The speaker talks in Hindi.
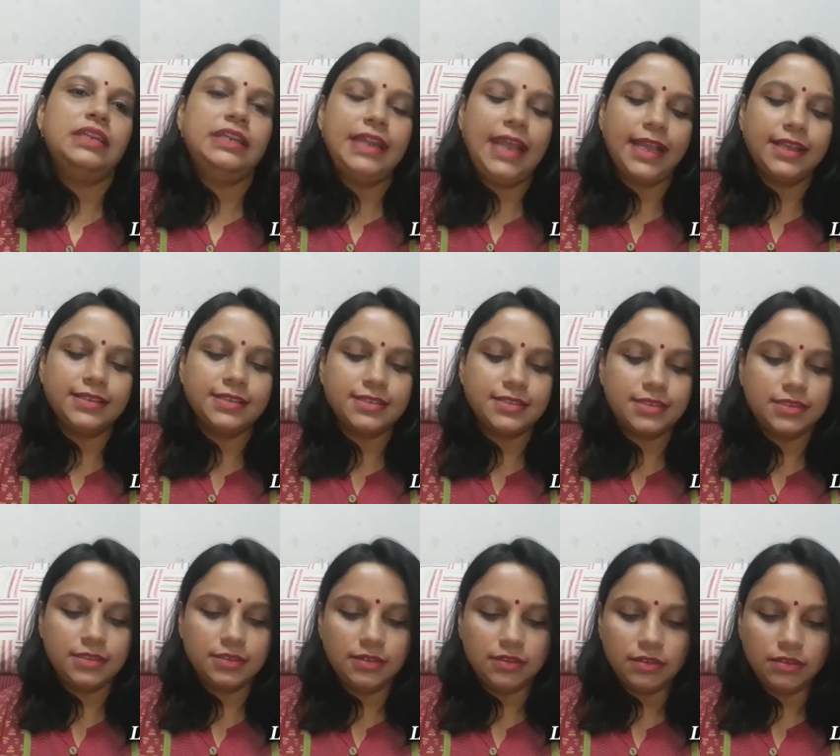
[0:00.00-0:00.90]

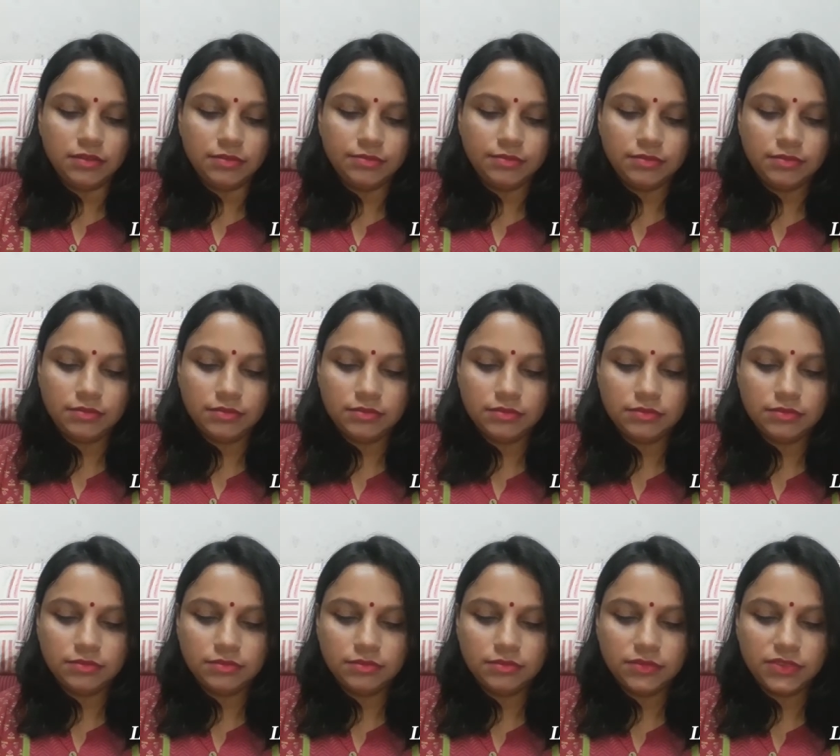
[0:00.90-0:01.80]
नेक्स्ट
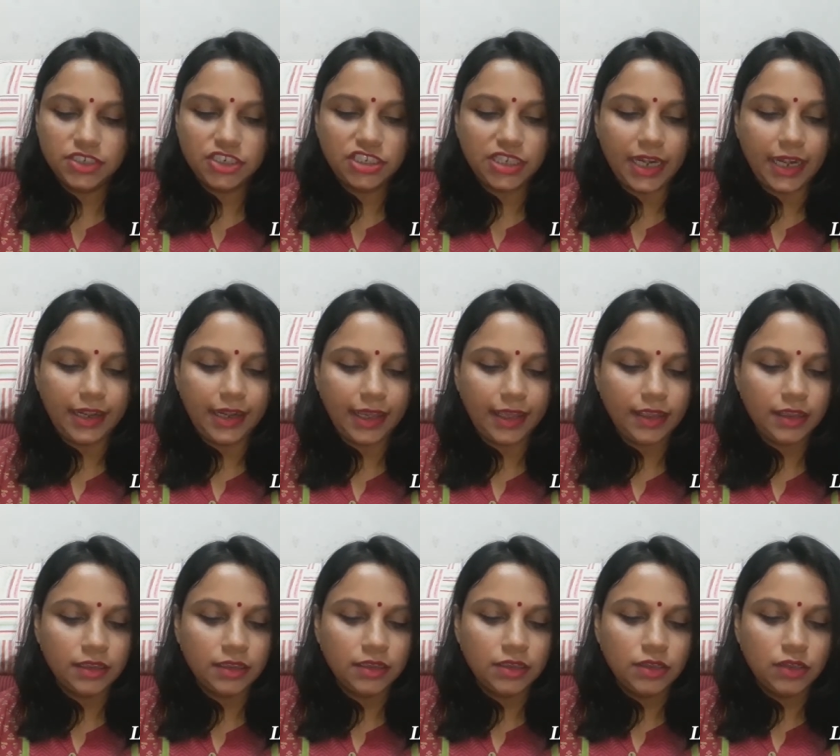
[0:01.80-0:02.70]
शेड uh, है
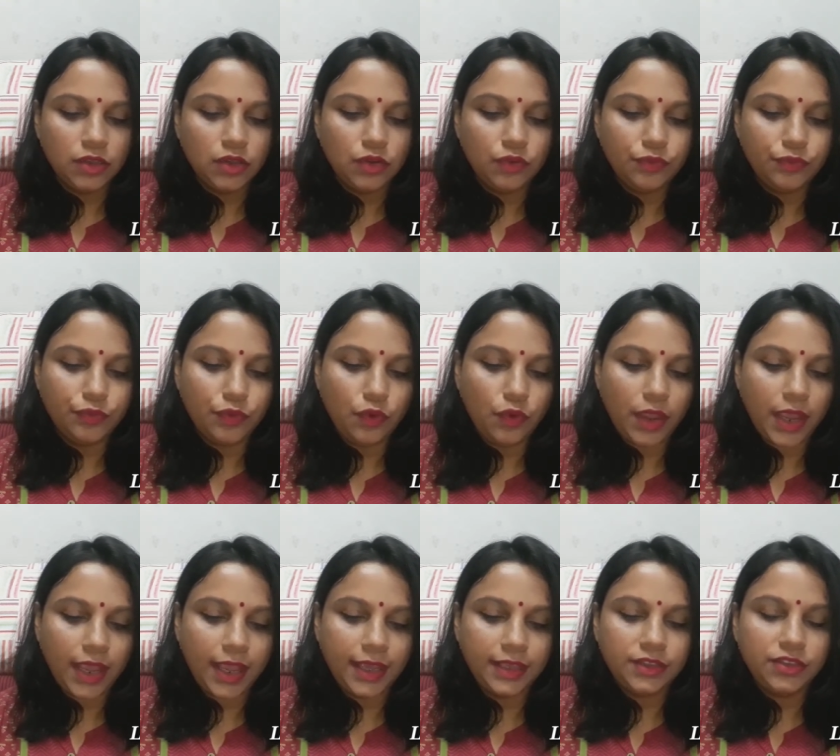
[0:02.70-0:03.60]
वो
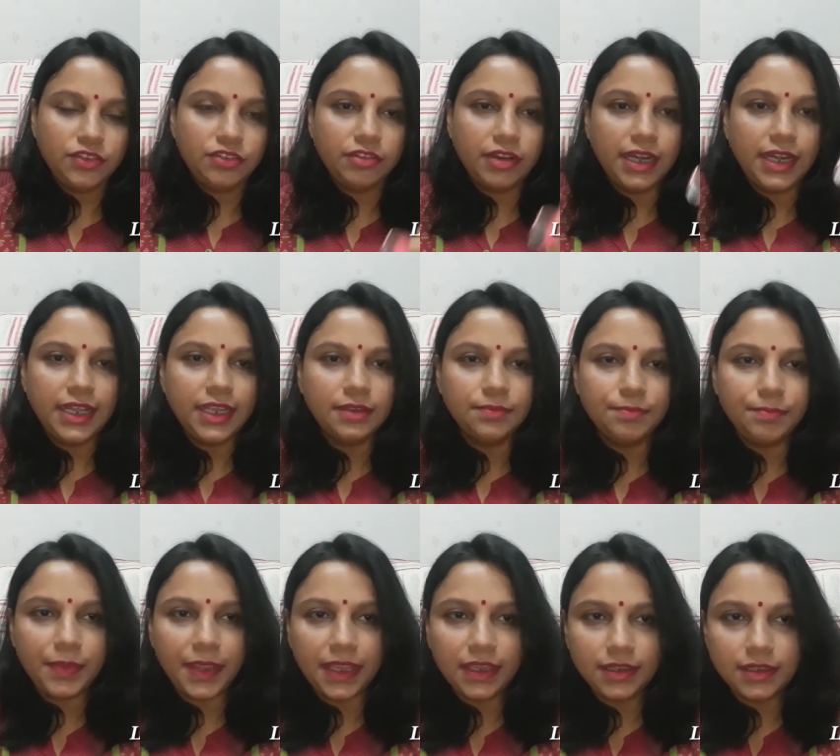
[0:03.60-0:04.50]
है थ्रिलिंग
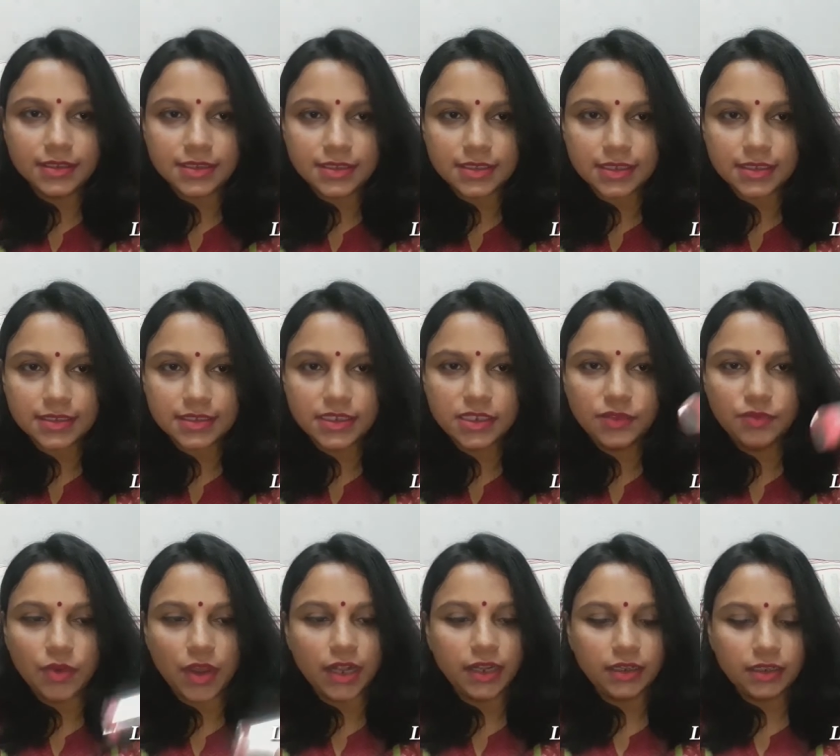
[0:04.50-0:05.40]
पिंक
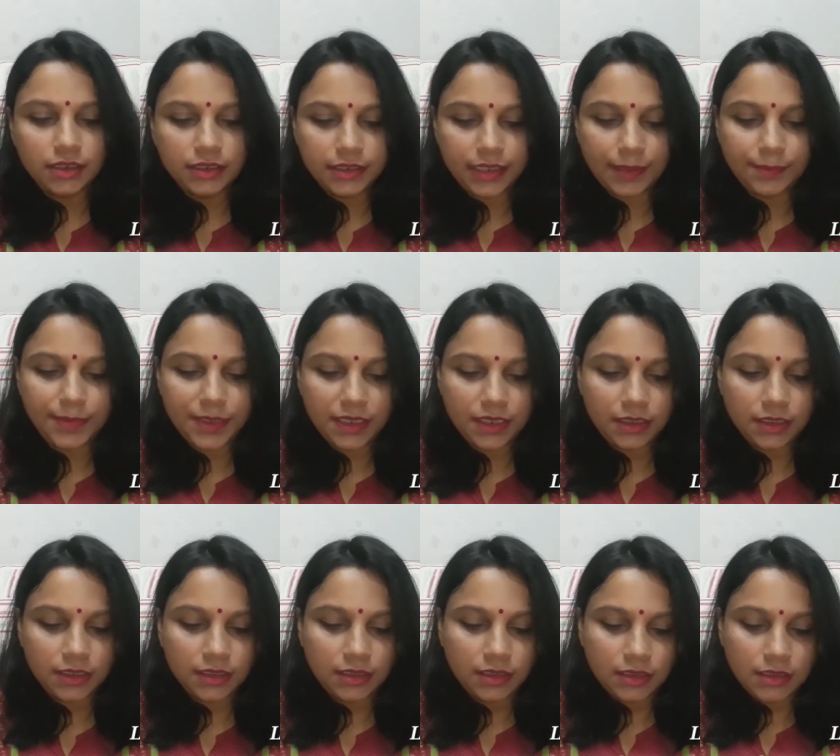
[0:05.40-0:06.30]
61 ये भी
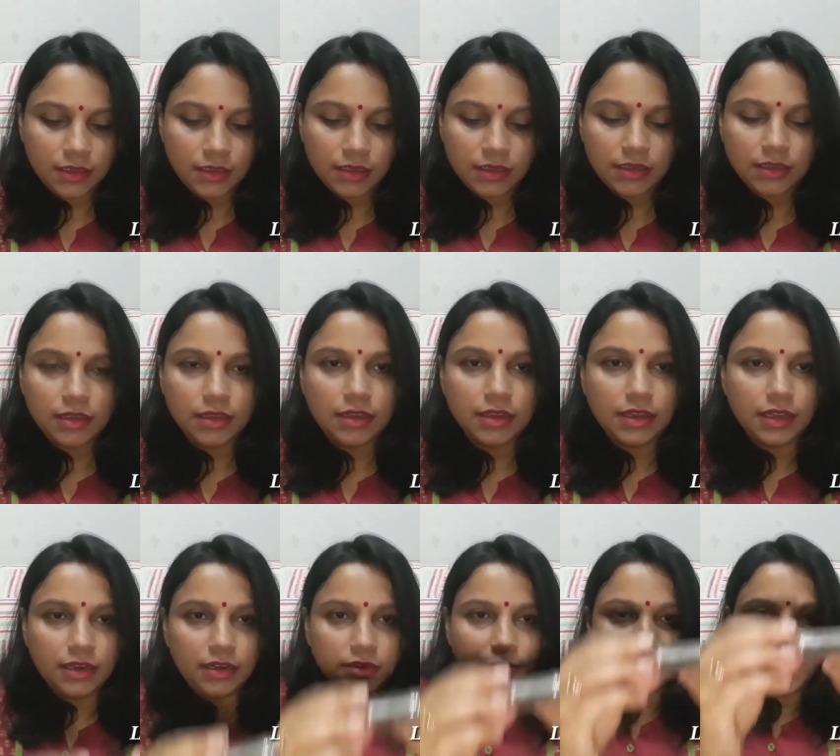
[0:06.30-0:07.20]

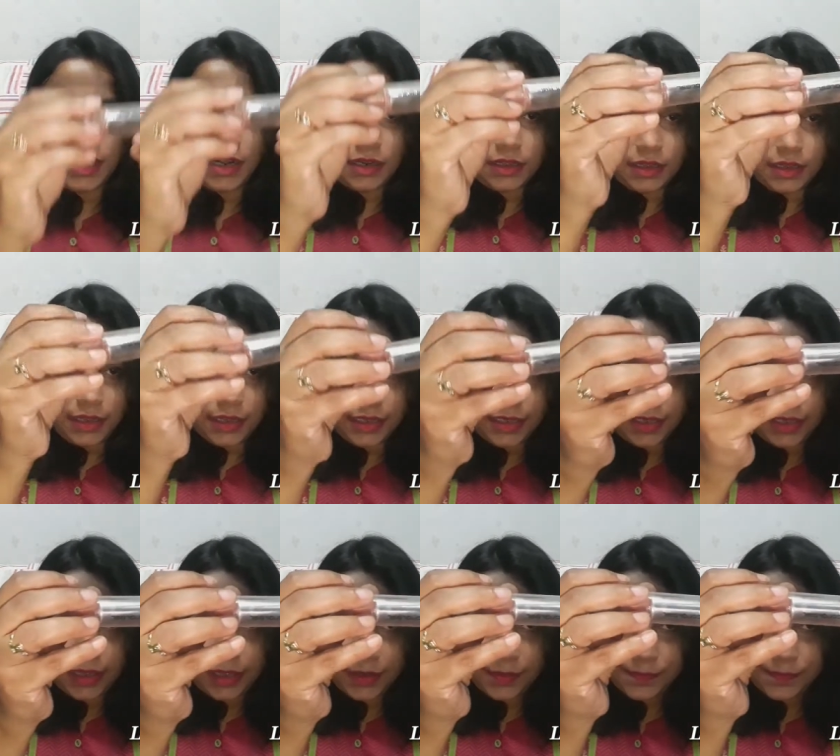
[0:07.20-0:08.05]
कलर बार का ही है